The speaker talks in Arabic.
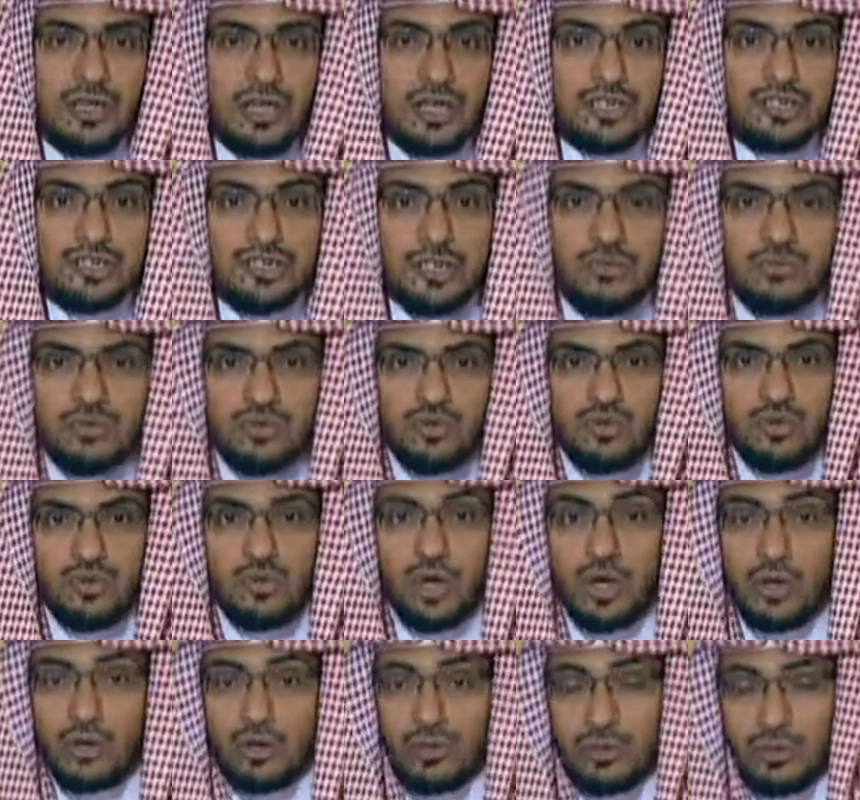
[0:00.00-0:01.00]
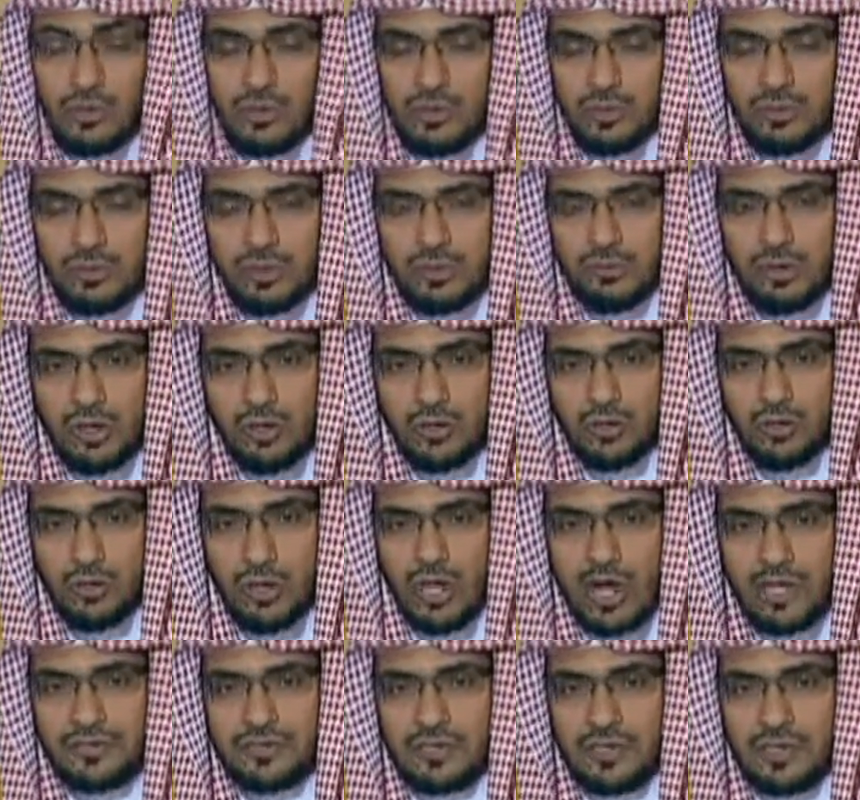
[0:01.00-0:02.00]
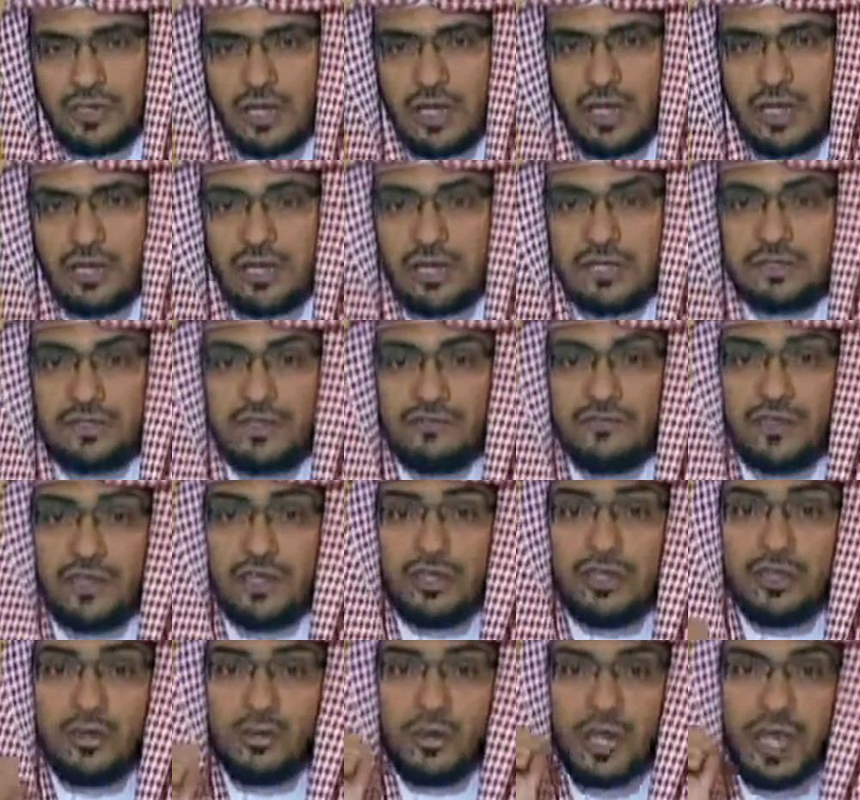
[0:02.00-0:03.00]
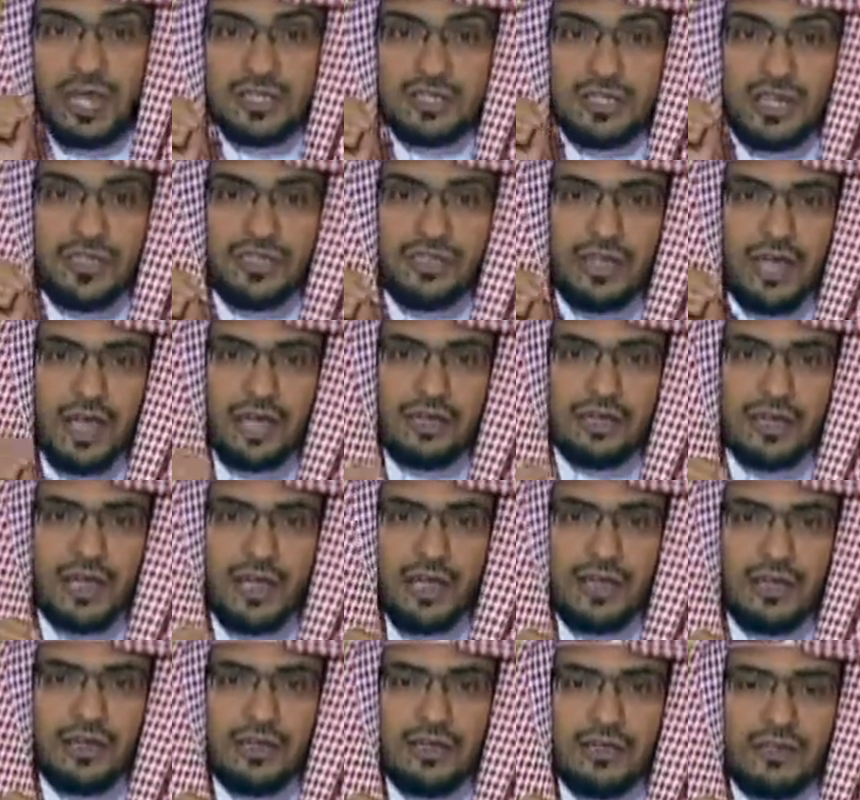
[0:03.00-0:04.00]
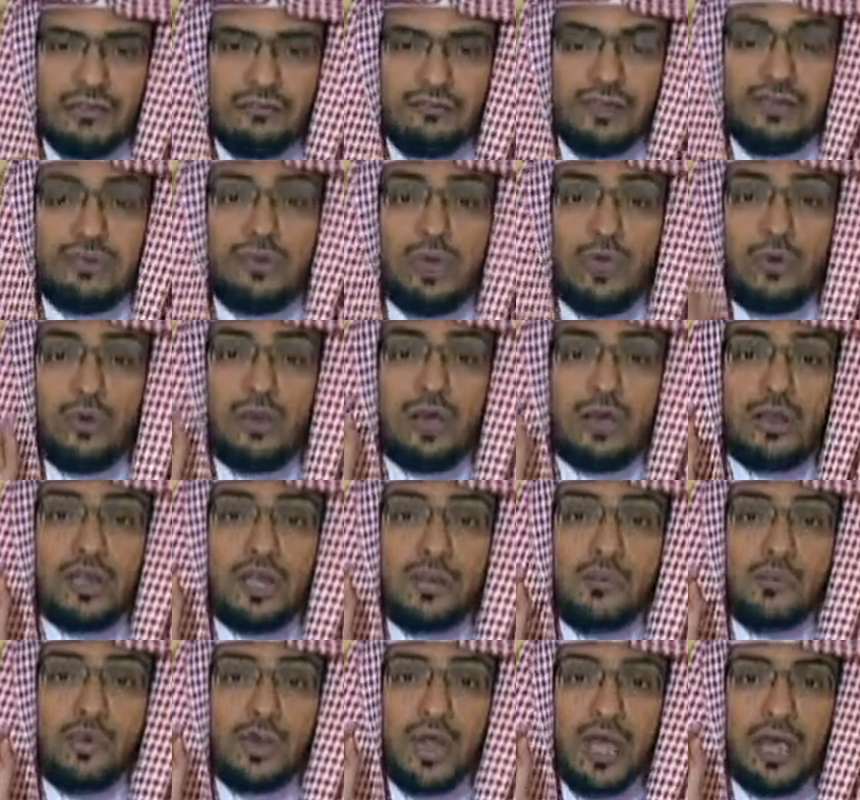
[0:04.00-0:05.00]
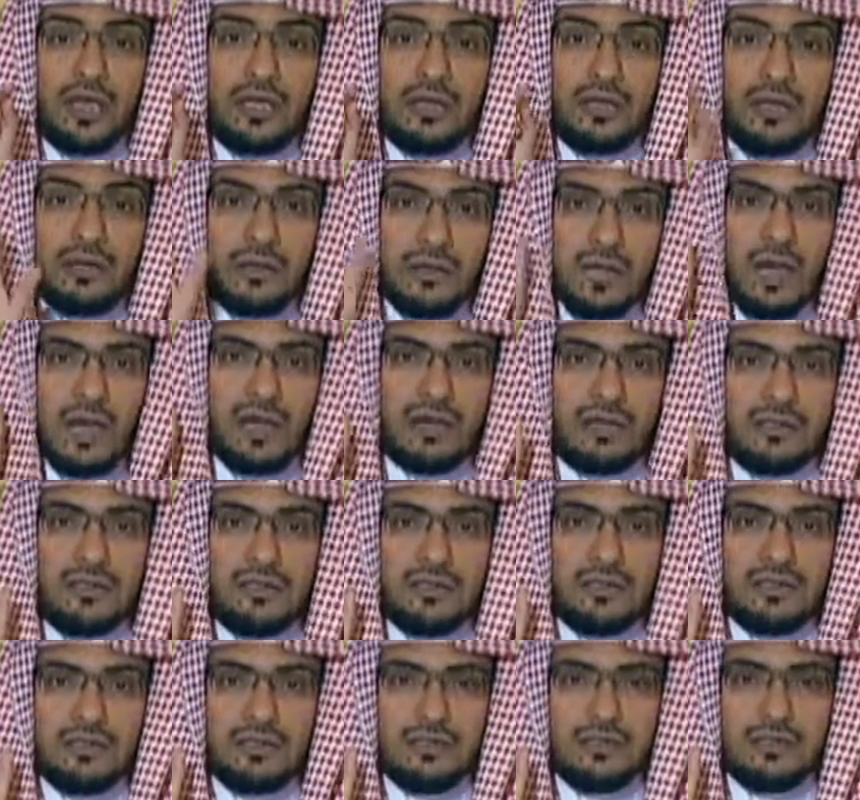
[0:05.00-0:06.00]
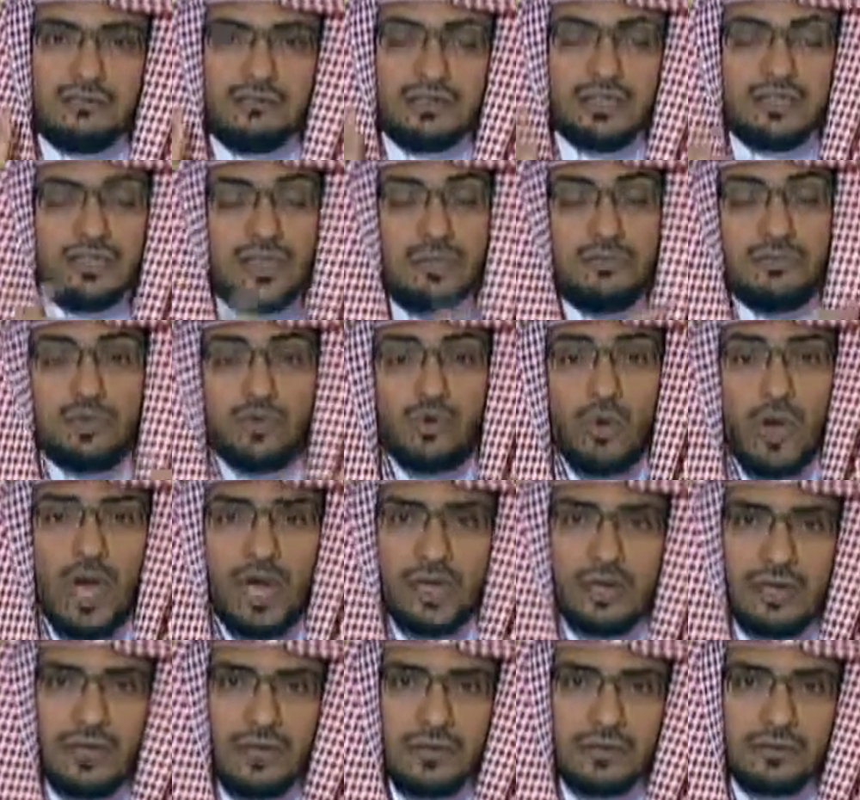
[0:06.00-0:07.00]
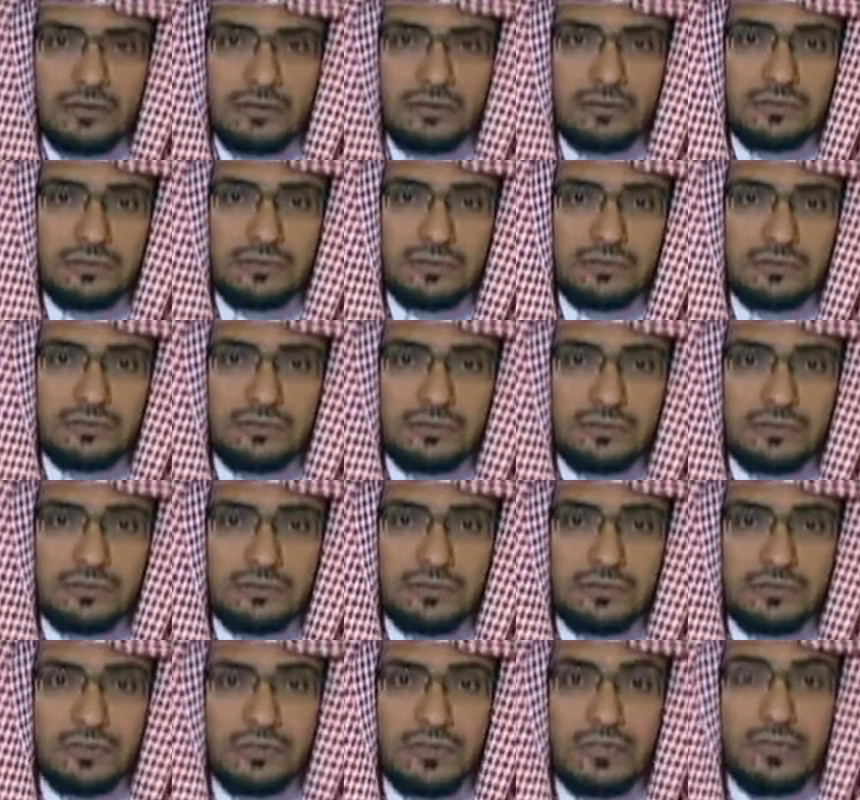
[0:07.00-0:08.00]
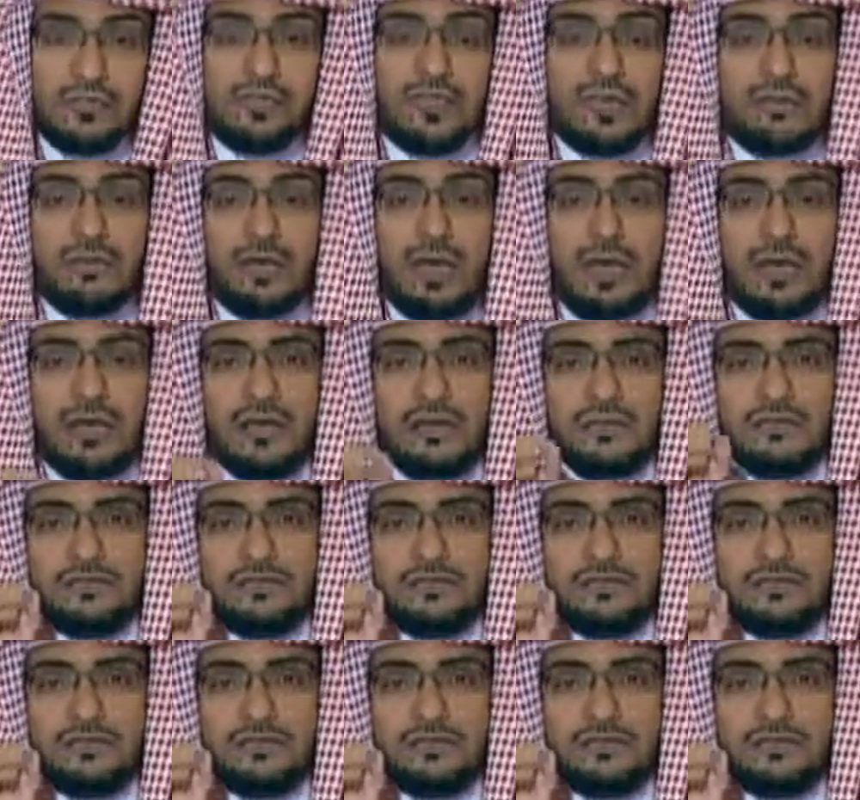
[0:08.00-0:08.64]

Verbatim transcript: الشمس مخلوق من مخلوقات الله نتفيأ الحديث عنها فيما يقربنا إلى الله فالشمس آية إنما